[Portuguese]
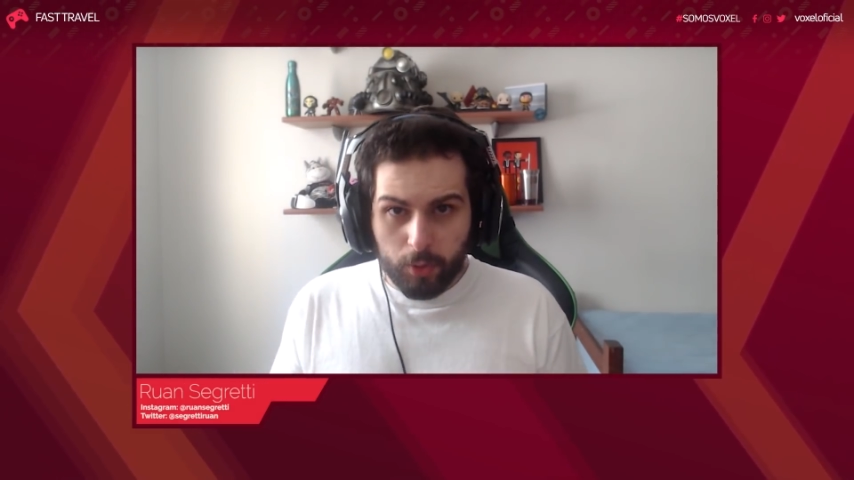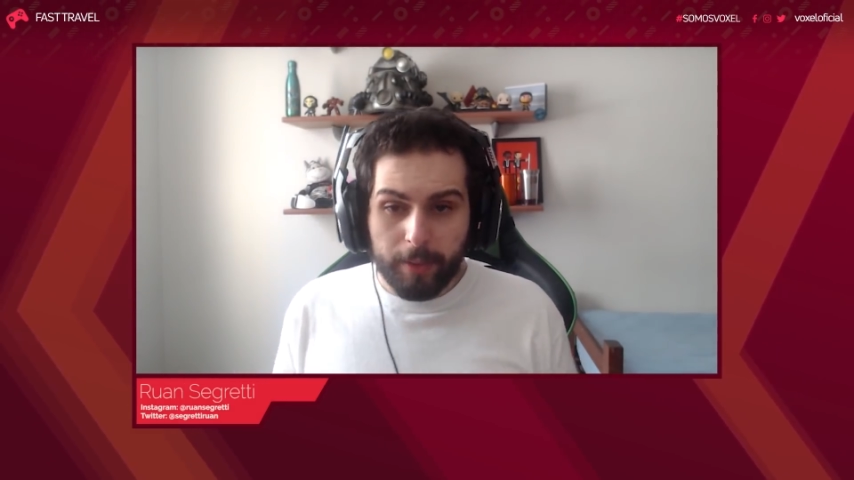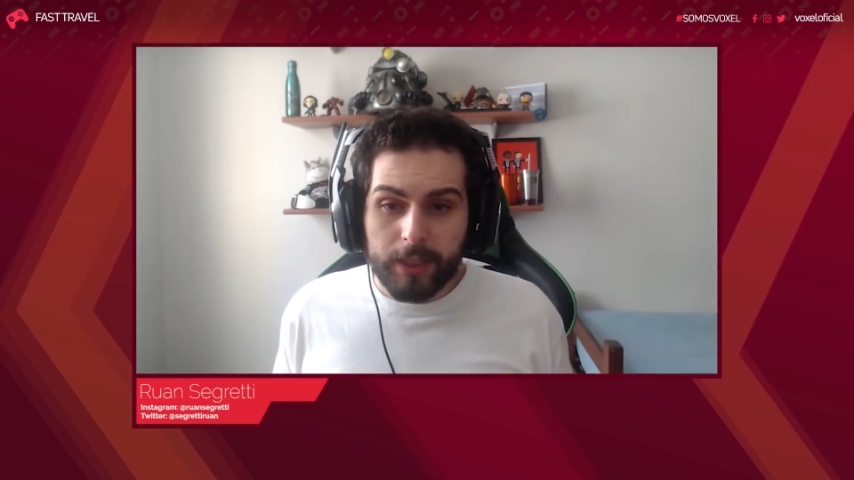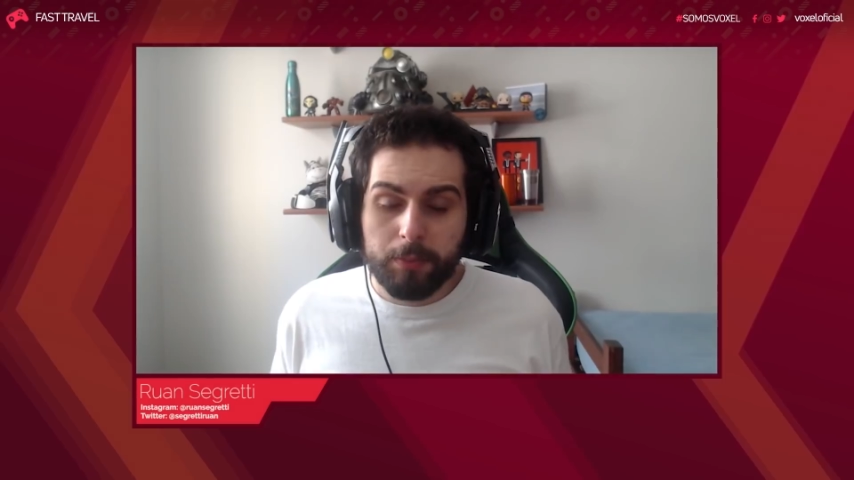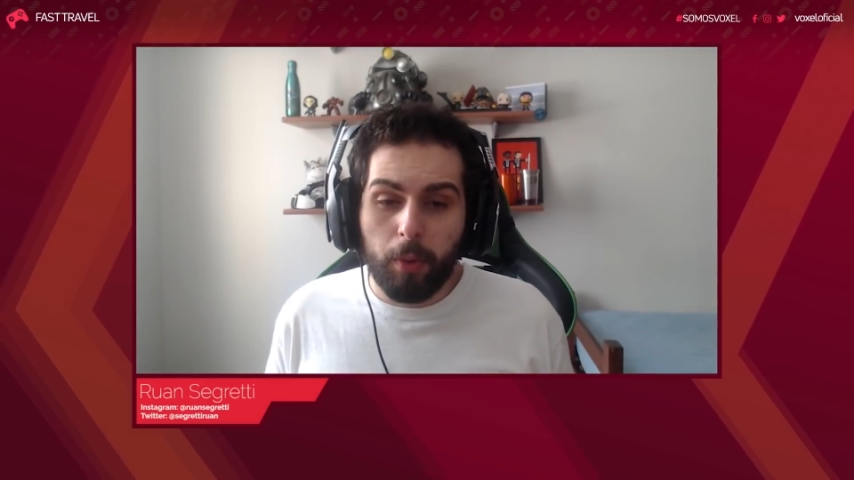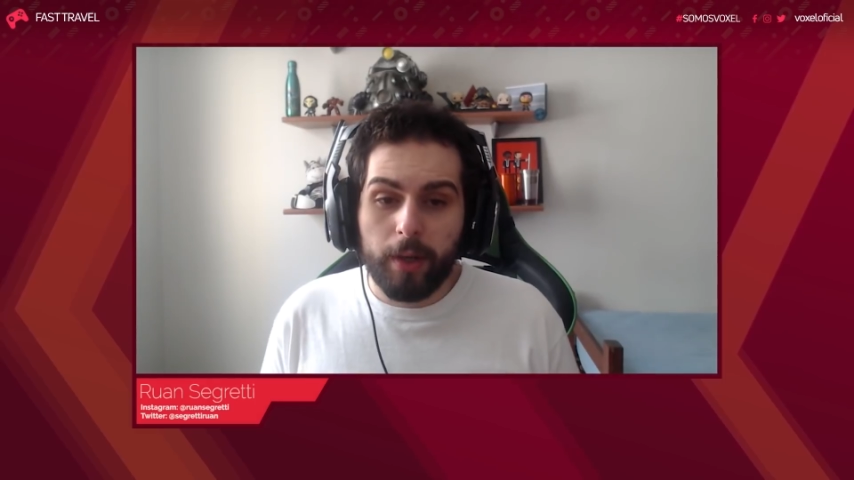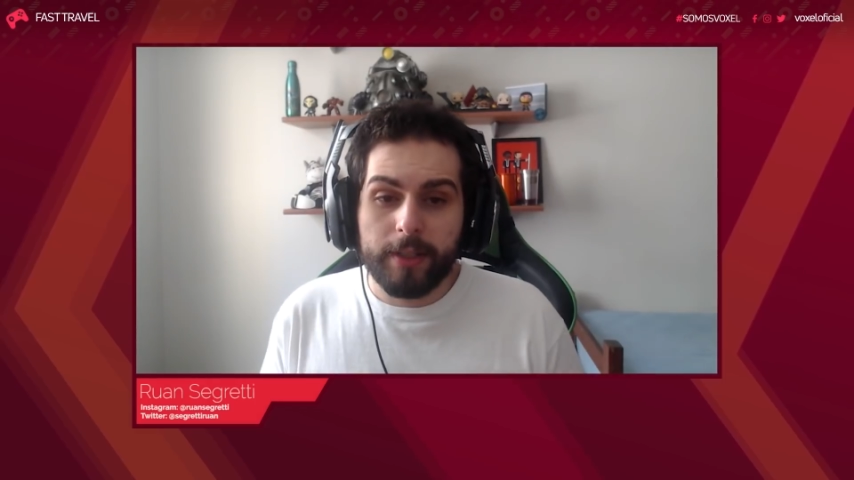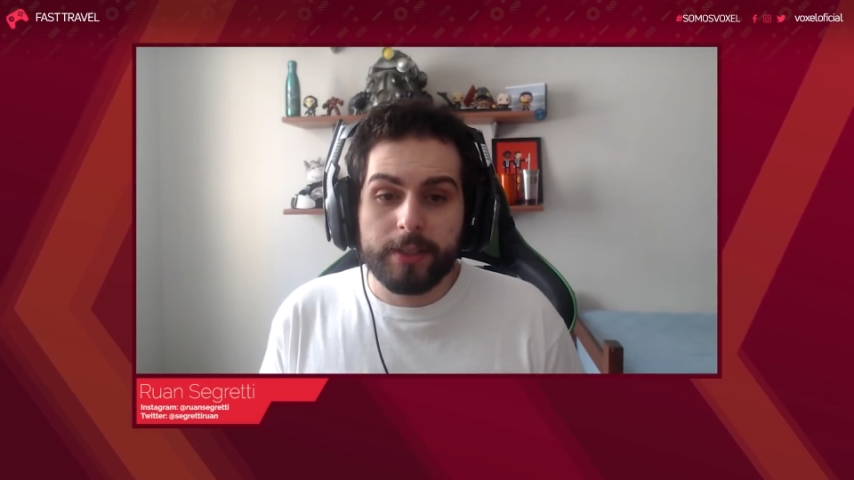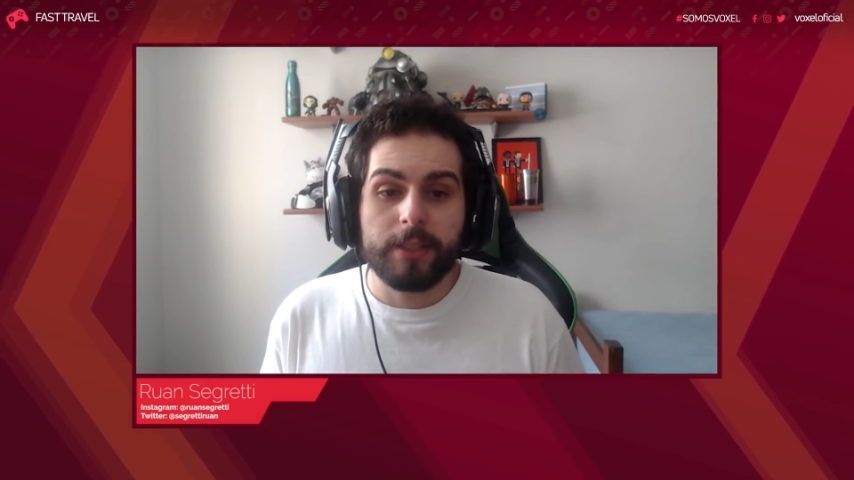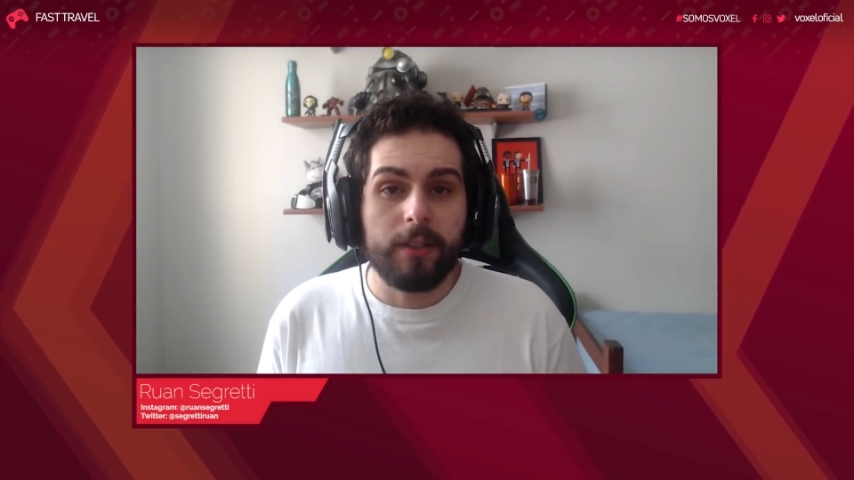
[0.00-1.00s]
tomar
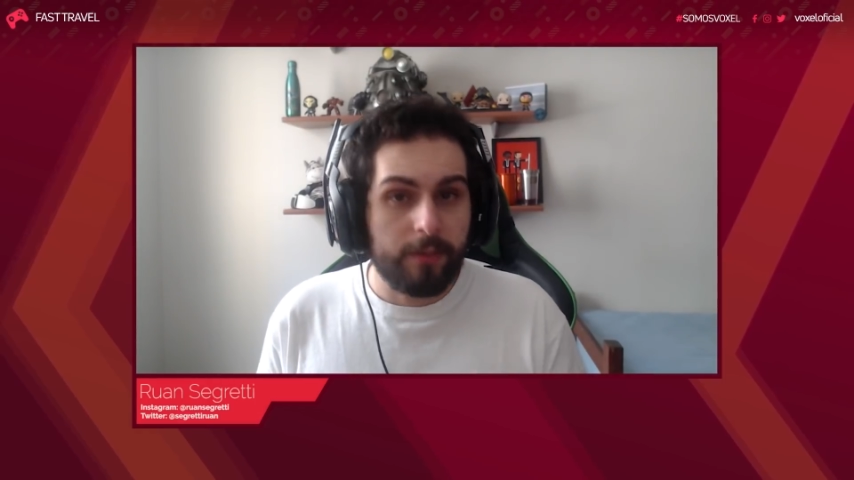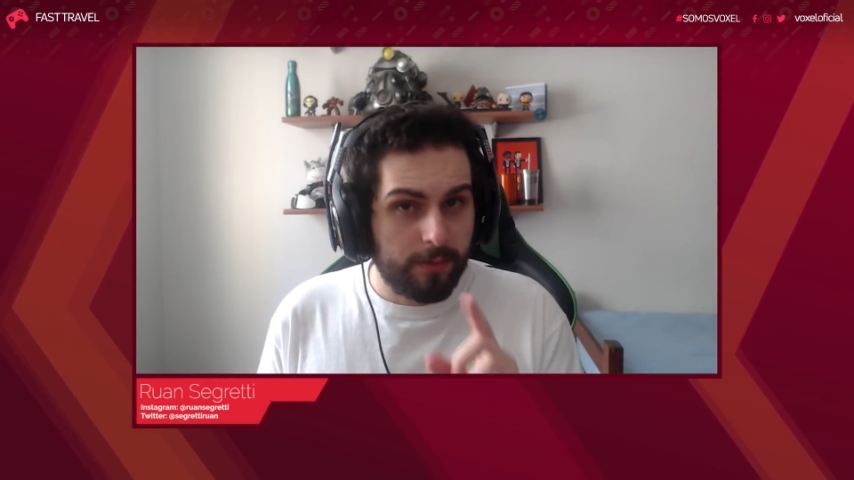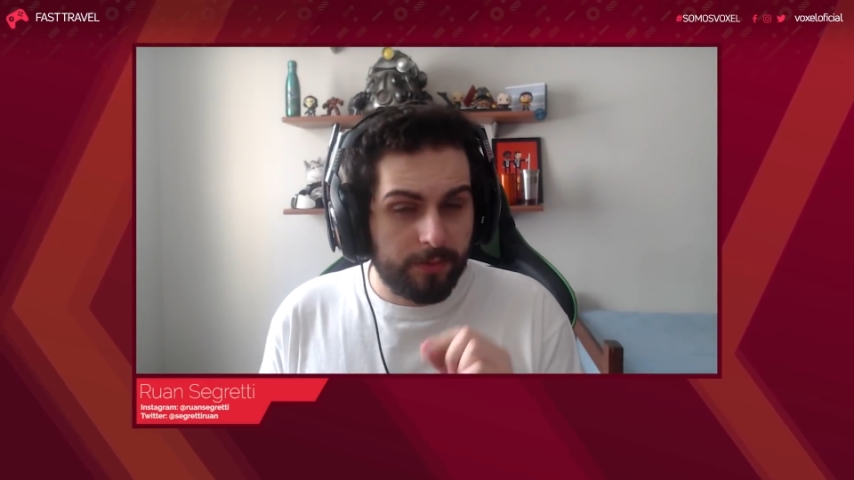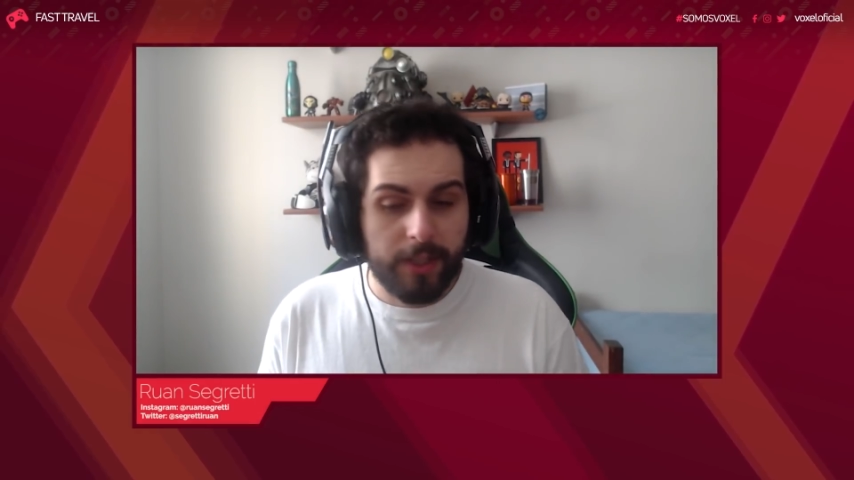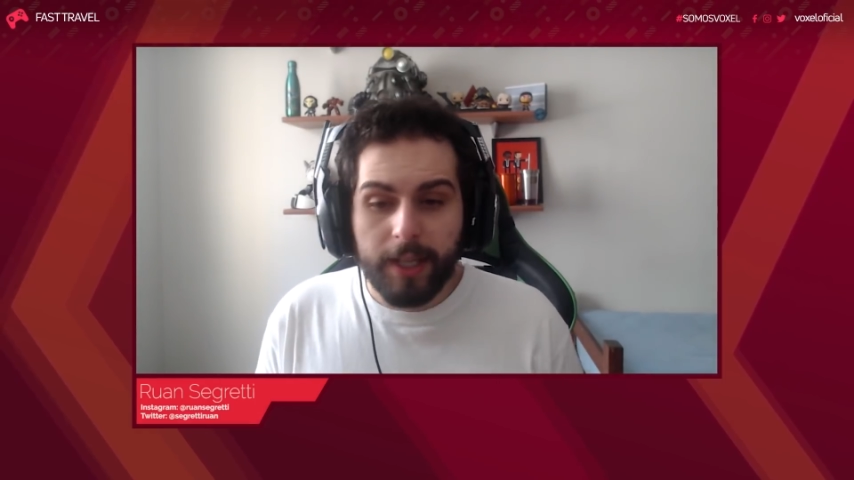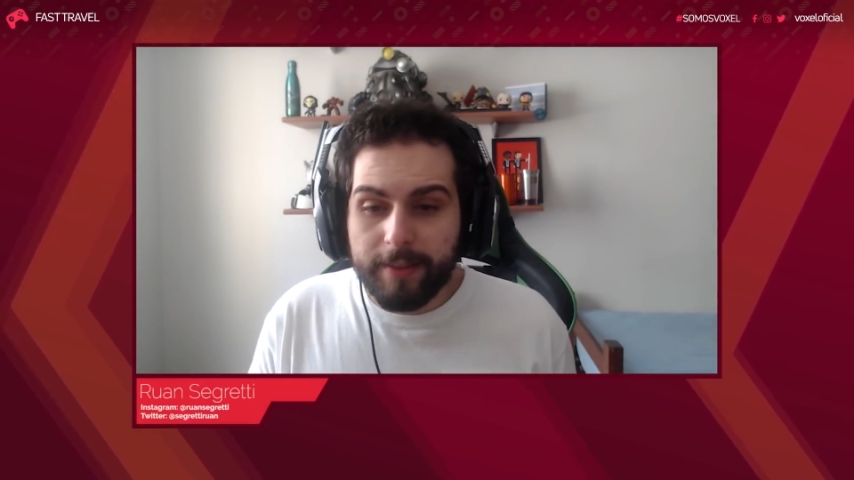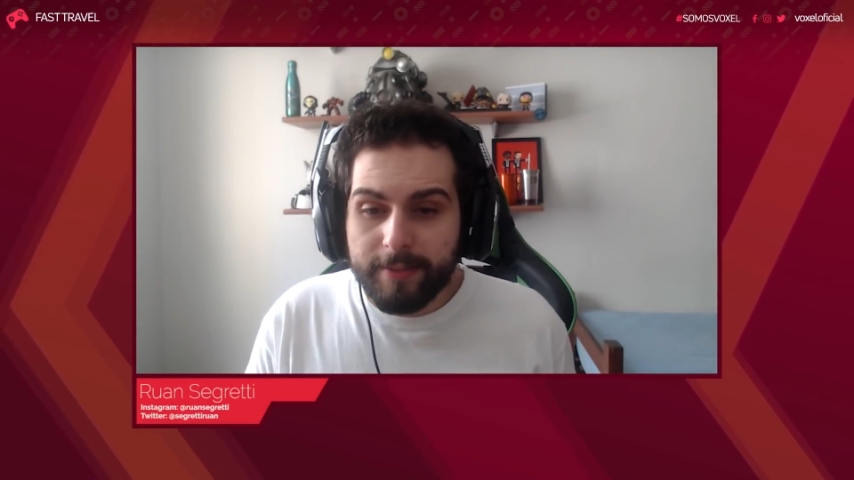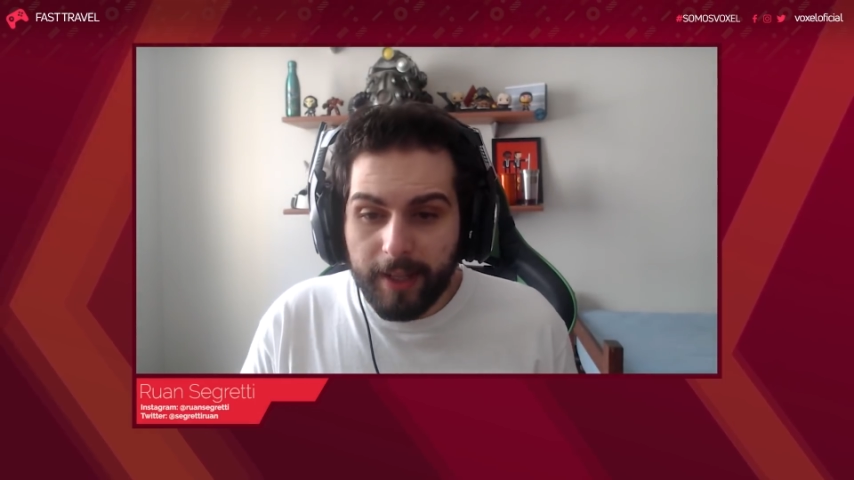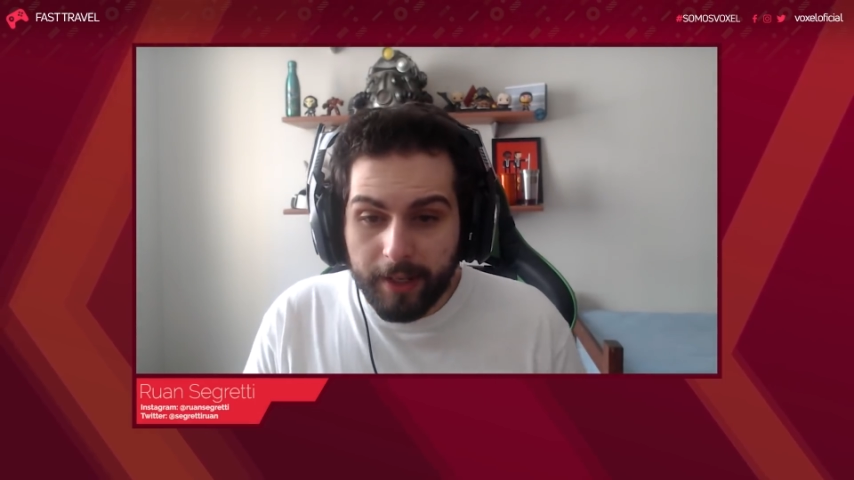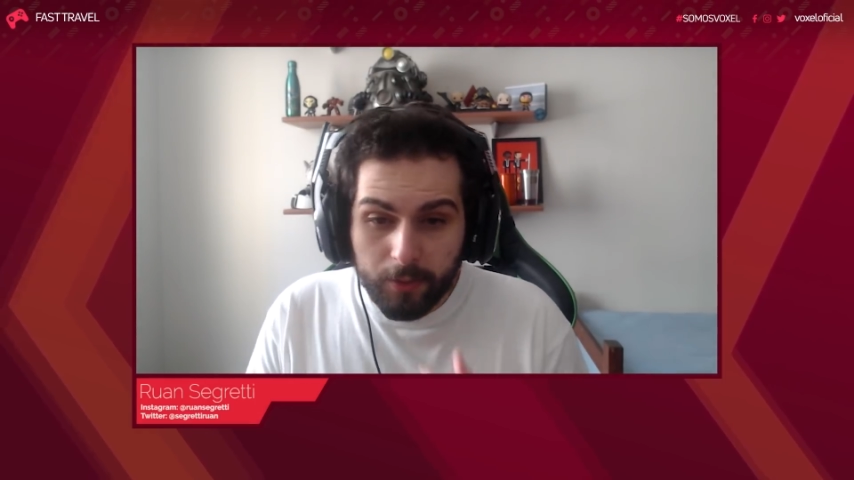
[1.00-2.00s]
spoilers, fique
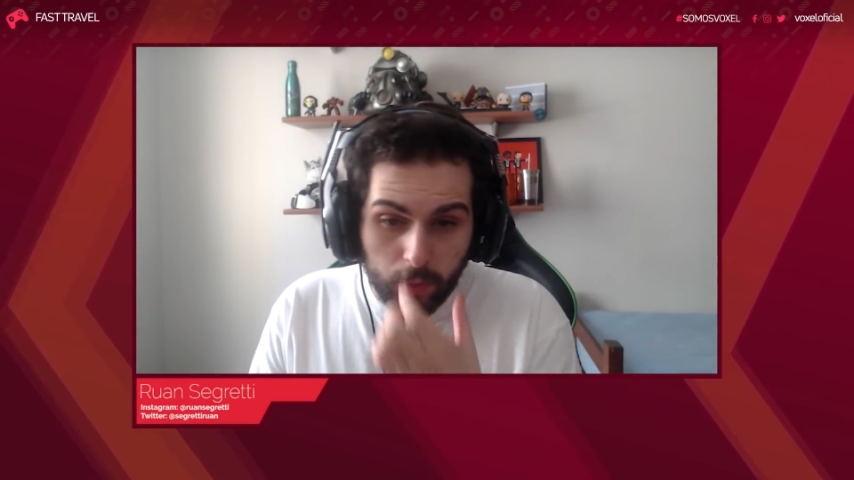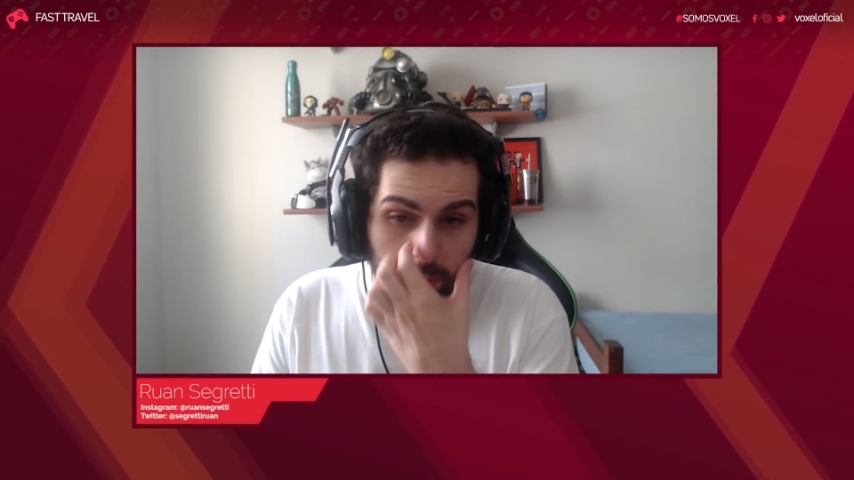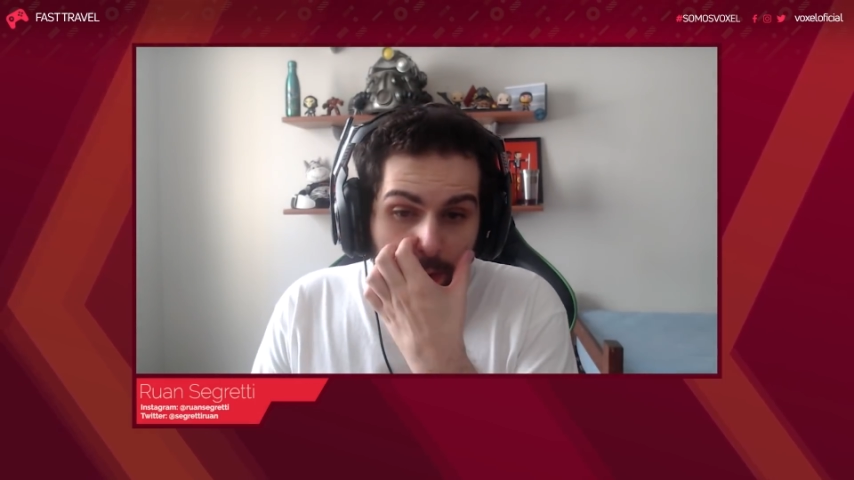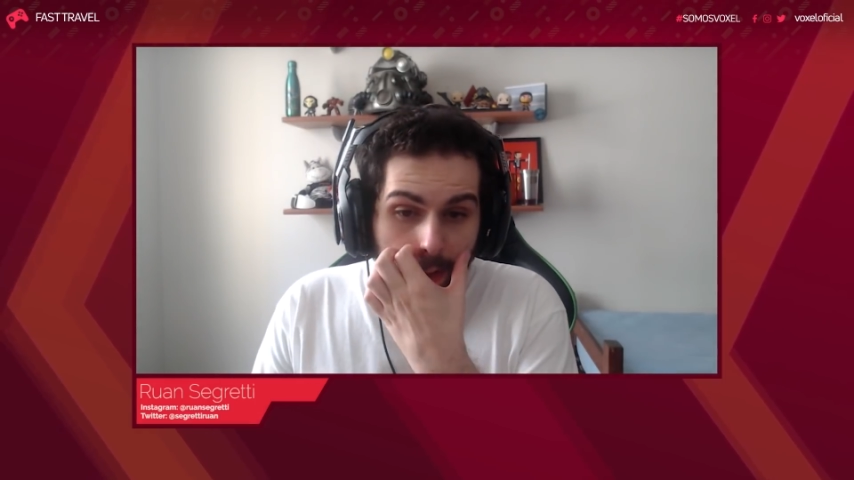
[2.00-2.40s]
atento.